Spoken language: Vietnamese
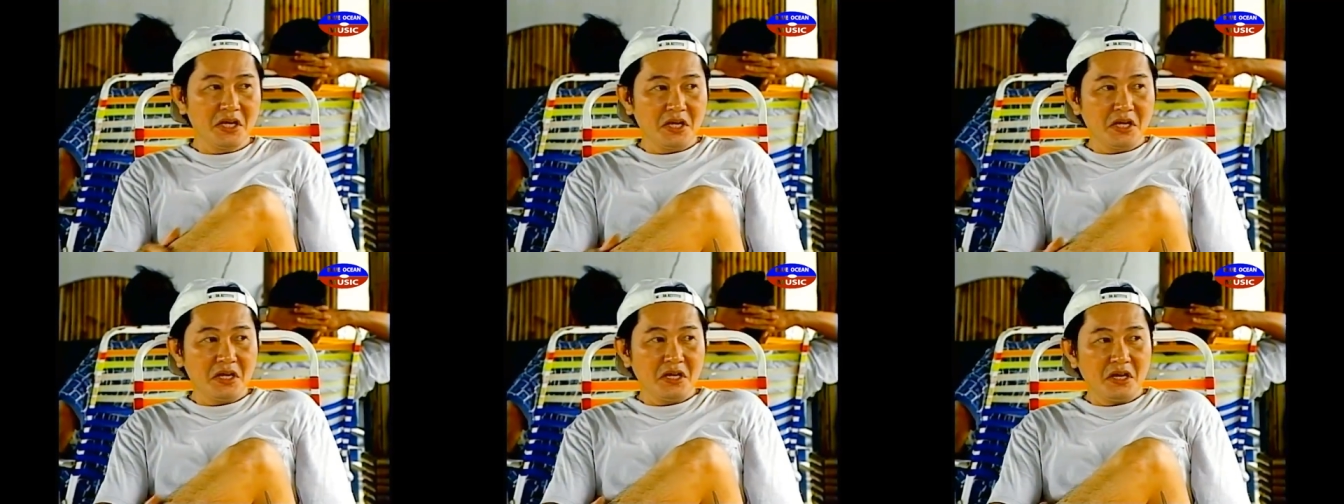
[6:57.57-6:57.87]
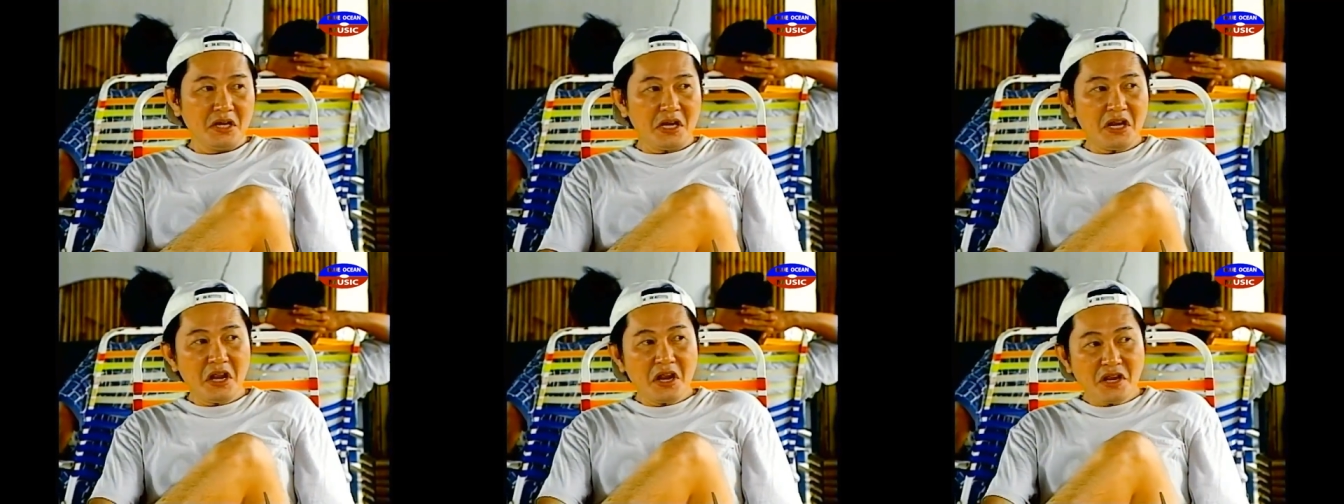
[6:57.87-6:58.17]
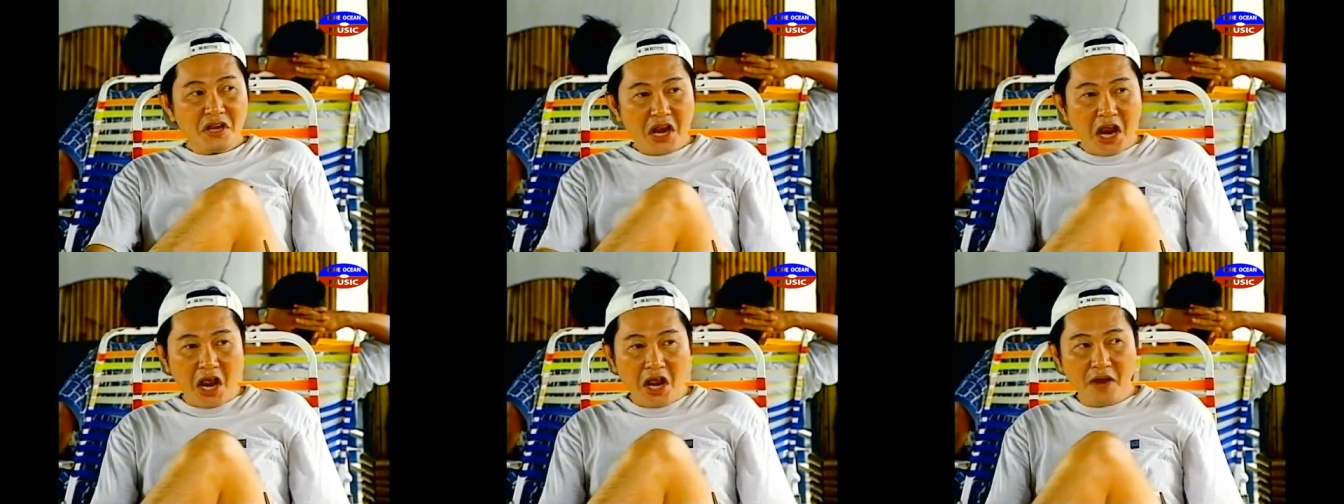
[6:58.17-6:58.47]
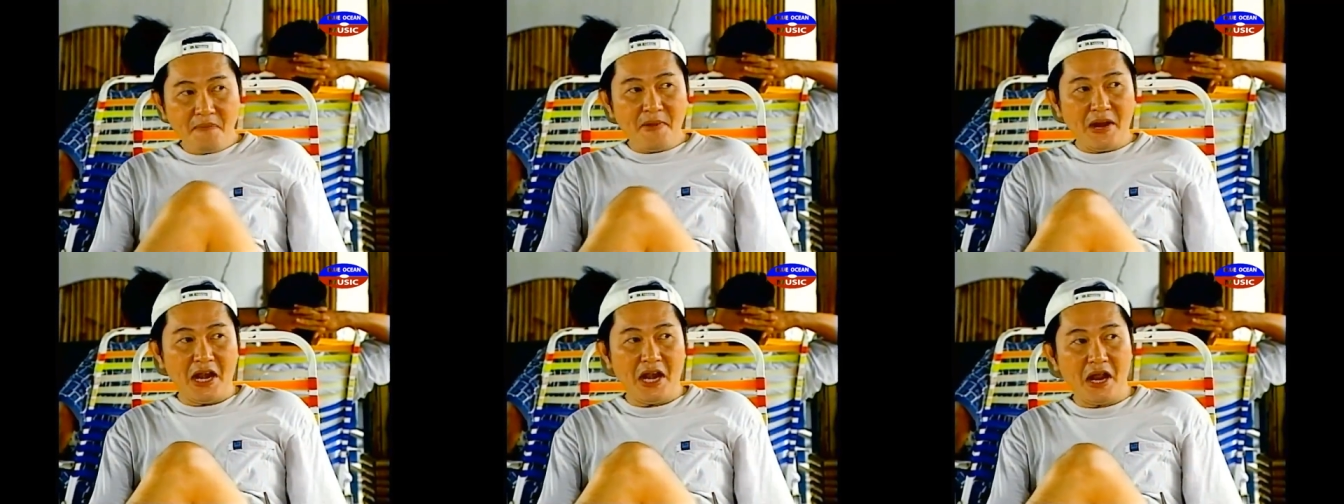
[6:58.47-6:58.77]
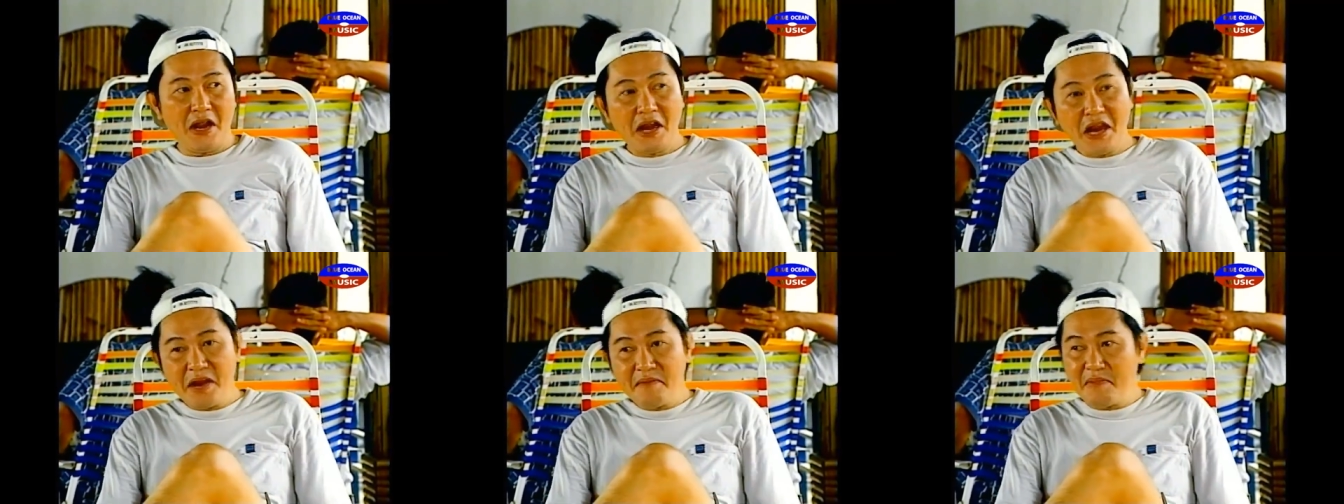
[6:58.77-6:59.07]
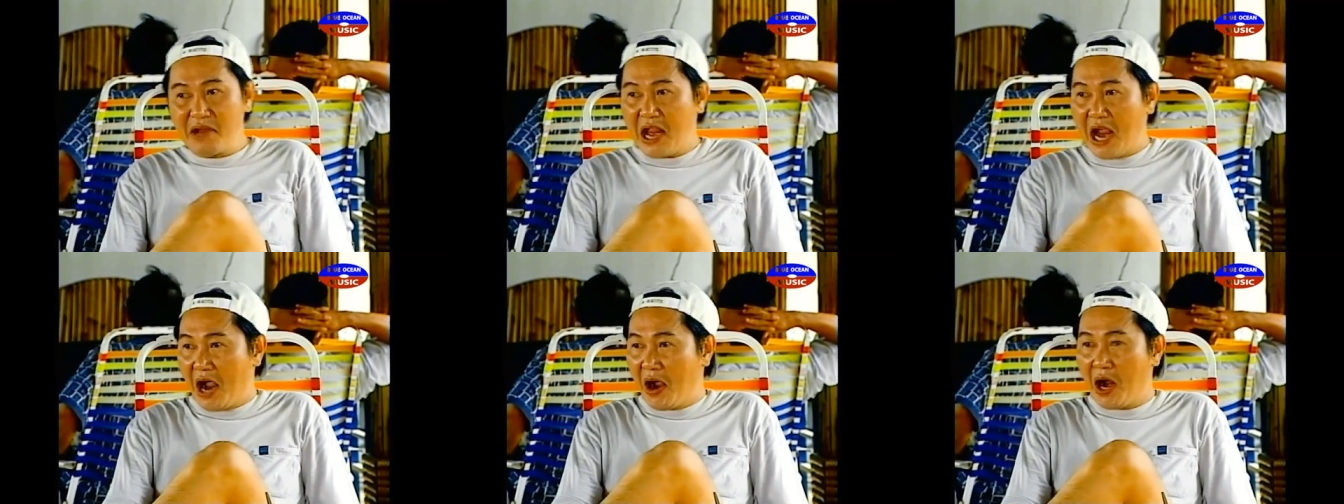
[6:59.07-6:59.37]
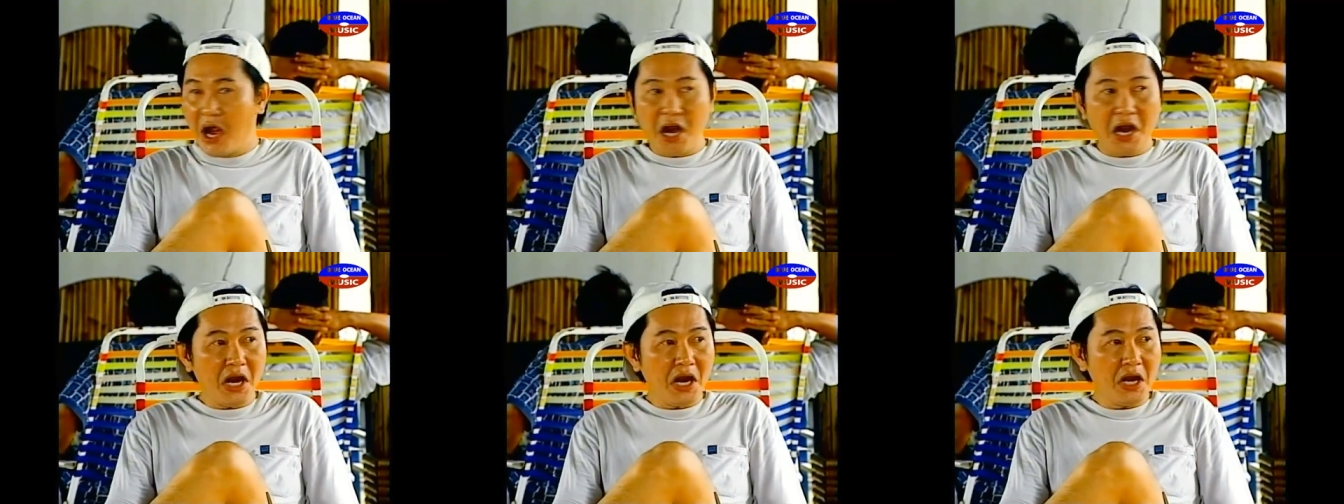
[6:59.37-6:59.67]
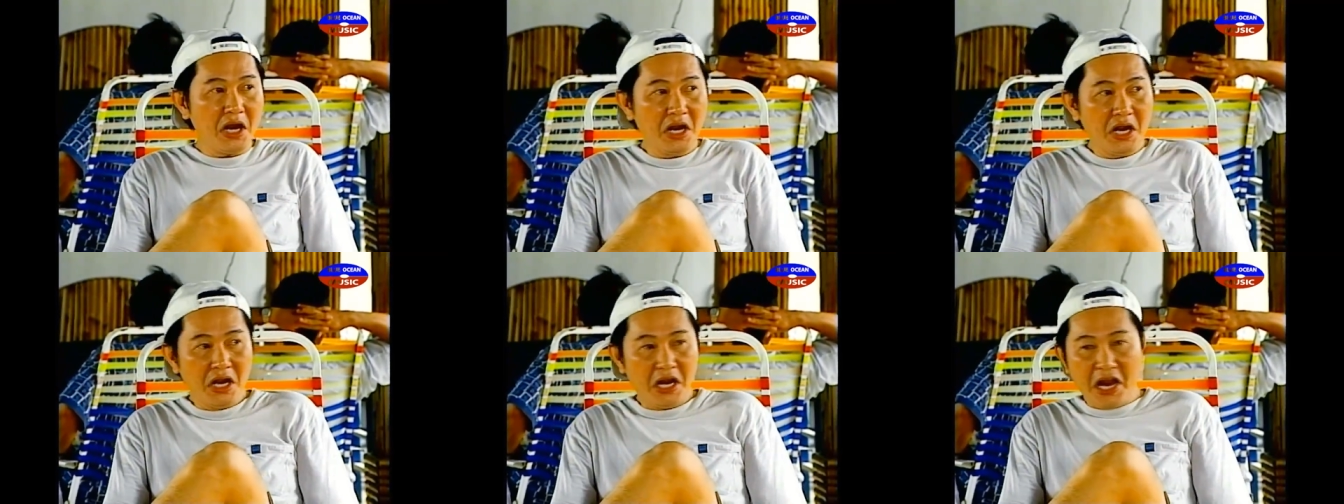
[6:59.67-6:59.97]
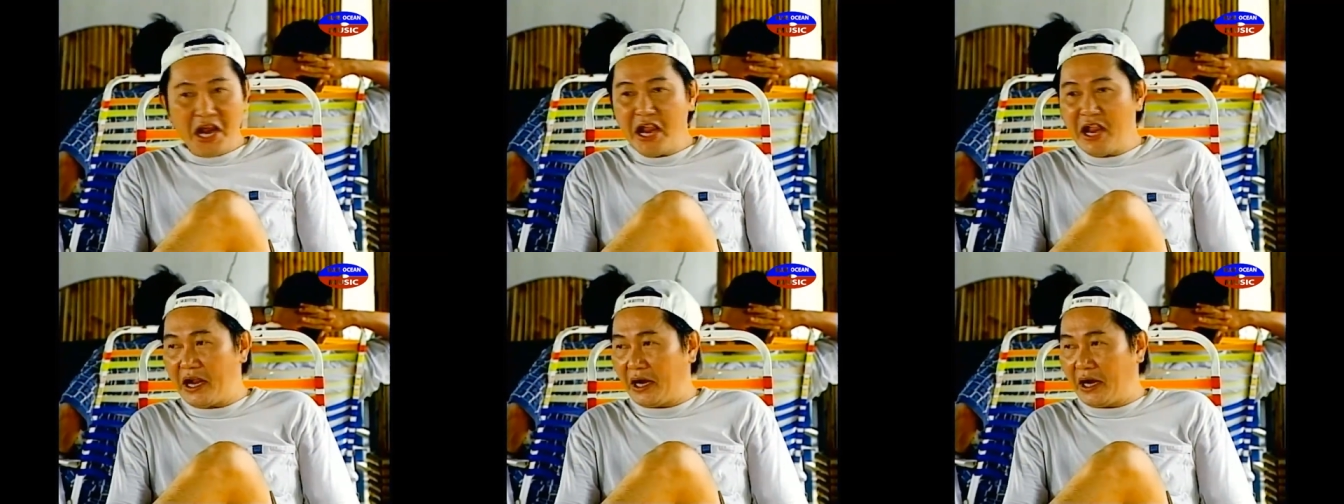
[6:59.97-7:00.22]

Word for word: sợ vợ mà không dám nhận. Hèn,